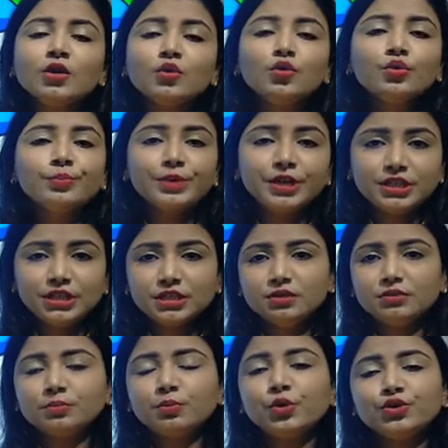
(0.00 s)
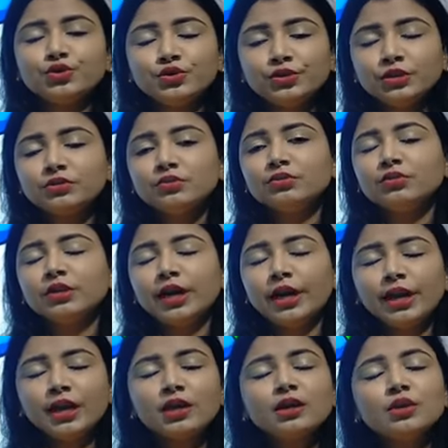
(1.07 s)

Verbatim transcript: খুব বেশি প্রয়োজনের তুলনায়